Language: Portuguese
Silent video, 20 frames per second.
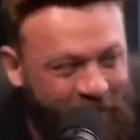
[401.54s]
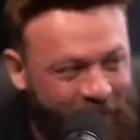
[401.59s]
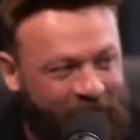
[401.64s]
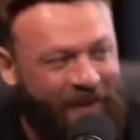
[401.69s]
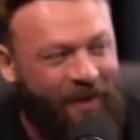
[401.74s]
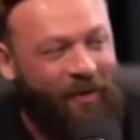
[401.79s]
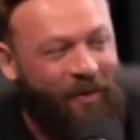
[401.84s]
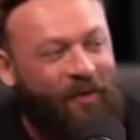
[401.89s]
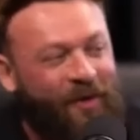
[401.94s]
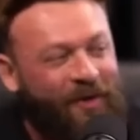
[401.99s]

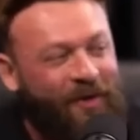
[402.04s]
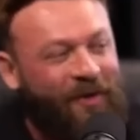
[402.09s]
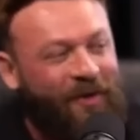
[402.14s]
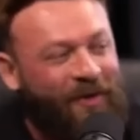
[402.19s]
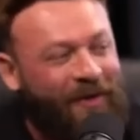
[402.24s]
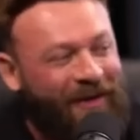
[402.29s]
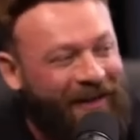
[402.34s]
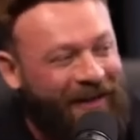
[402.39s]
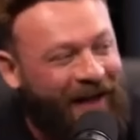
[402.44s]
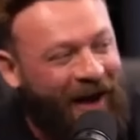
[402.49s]
na altura
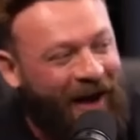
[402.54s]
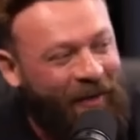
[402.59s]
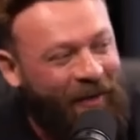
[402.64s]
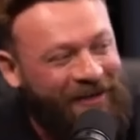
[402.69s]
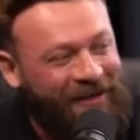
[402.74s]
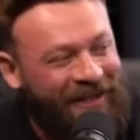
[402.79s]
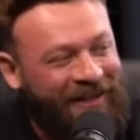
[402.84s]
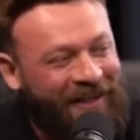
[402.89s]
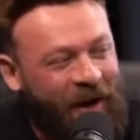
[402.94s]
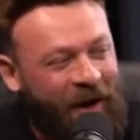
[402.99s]
do. Nossa.
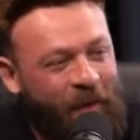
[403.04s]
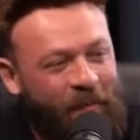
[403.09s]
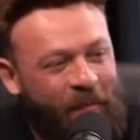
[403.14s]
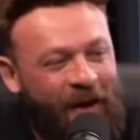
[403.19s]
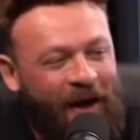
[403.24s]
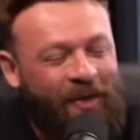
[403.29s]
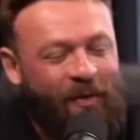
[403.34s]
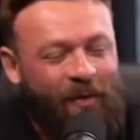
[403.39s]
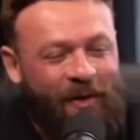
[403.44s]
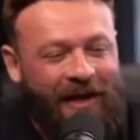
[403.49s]
Onde ia dar o
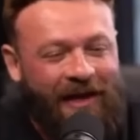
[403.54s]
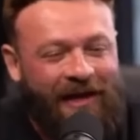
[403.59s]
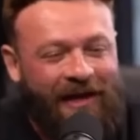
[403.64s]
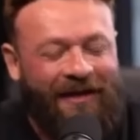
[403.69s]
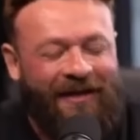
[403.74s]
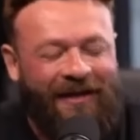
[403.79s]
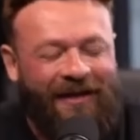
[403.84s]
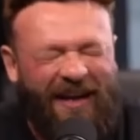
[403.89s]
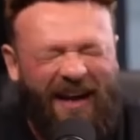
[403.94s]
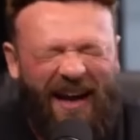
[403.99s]
pé do
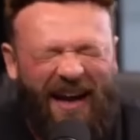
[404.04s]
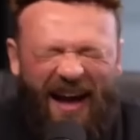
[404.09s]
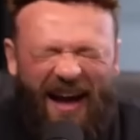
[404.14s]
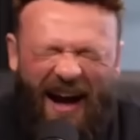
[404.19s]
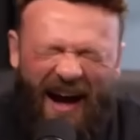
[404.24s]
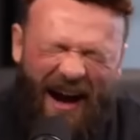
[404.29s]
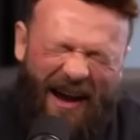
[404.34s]
William. Da cunha